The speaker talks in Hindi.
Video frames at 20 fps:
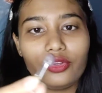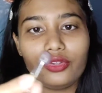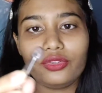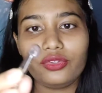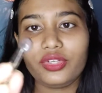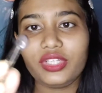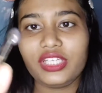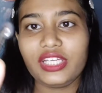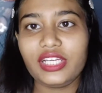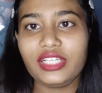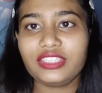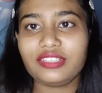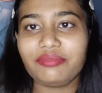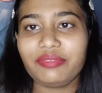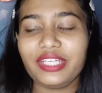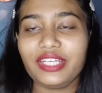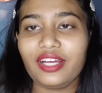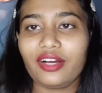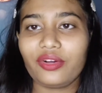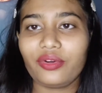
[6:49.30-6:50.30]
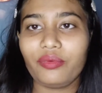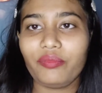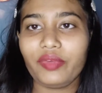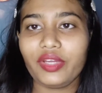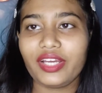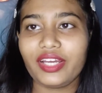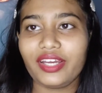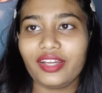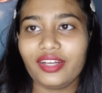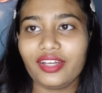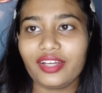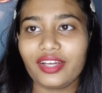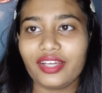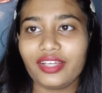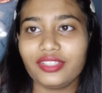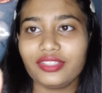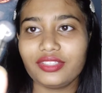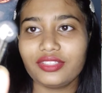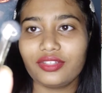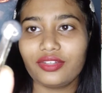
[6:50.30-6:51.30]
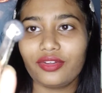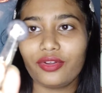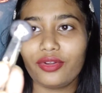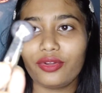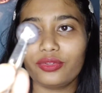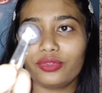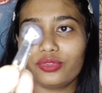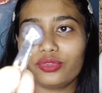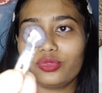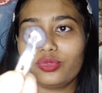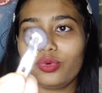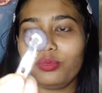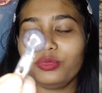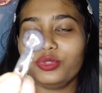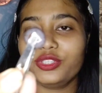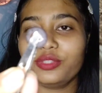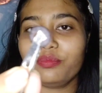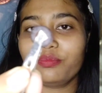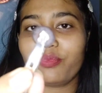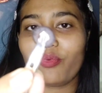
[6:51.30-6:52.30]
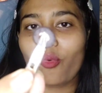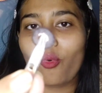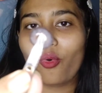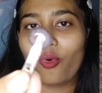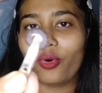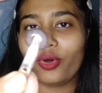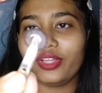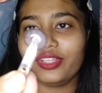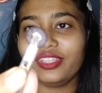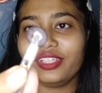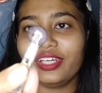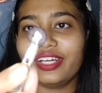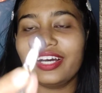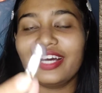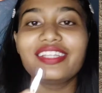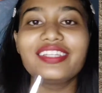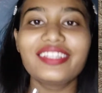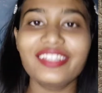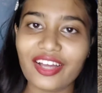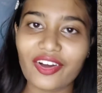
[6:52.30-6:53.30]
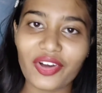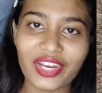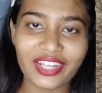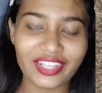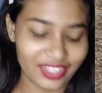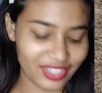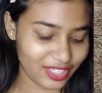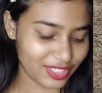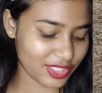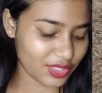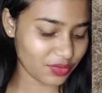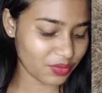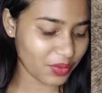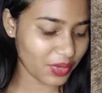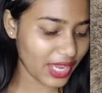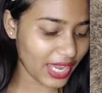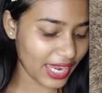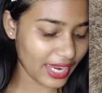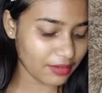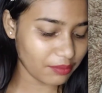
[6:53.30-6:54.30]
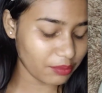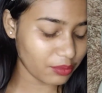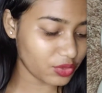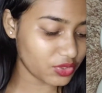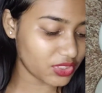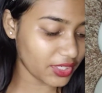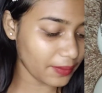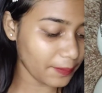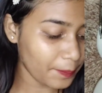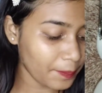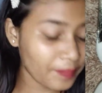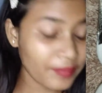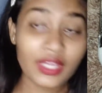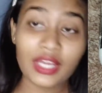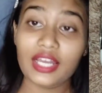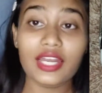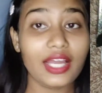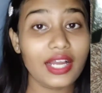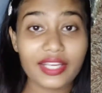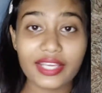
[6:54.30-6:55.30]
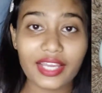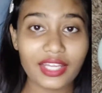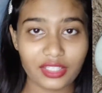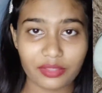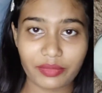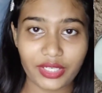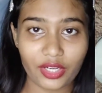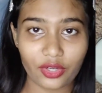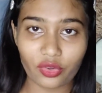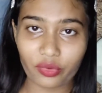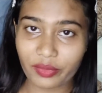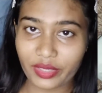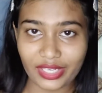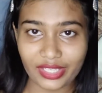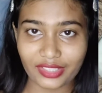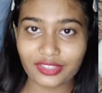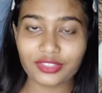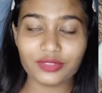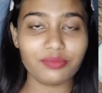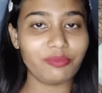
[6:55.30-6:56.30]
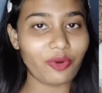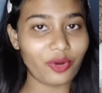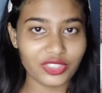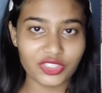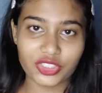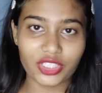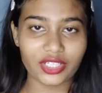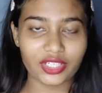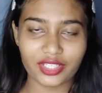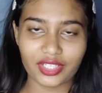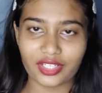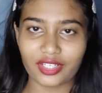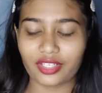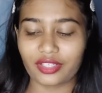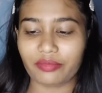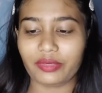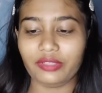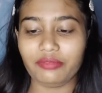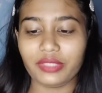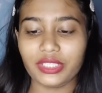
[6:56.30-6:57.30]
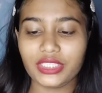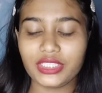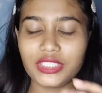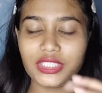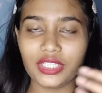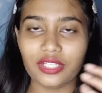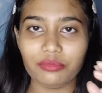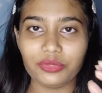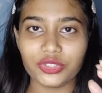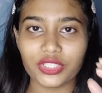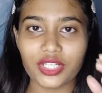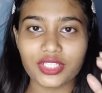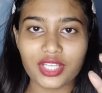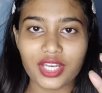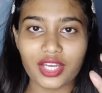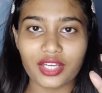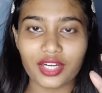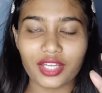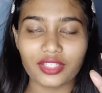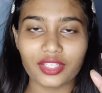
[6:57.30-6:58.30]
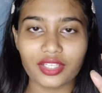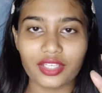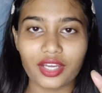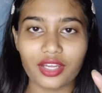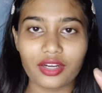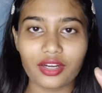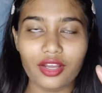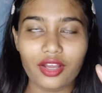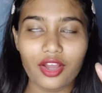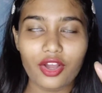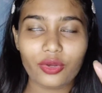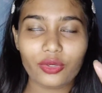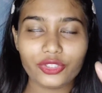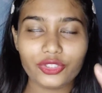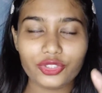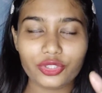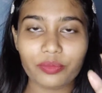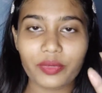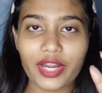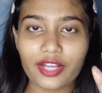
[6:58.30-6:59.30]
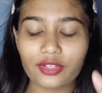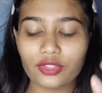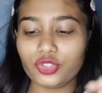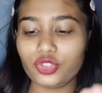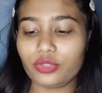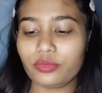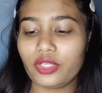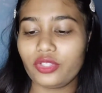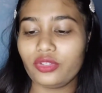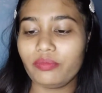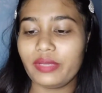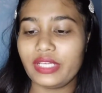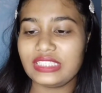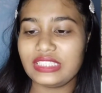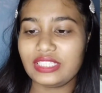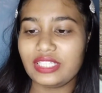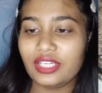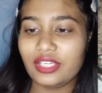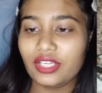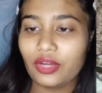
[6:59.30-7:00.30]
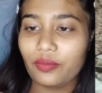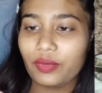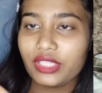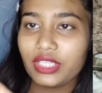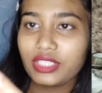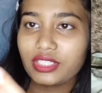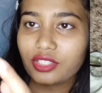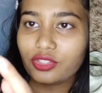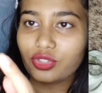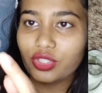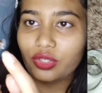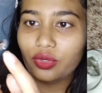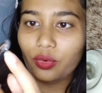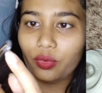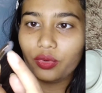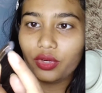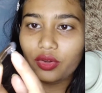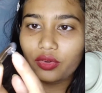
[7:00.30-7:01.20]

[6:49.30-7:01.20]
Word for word: तो ये जब मेरी आंखों में गया ना गाइज तो मुझे बहुत गंदा वाला इरिटेशन हुआ एंड मुझे लग गया था मेरी आंखों में लेंस बहुत स्ट्रगल करने के बाद बट स्टिल मुझे ना ऐसा लग रहा था कि यार कुछ चुभ रहा है कुछ चुभ रहा है तो बेसिकली क्या हुआ था इसका जो एक कोना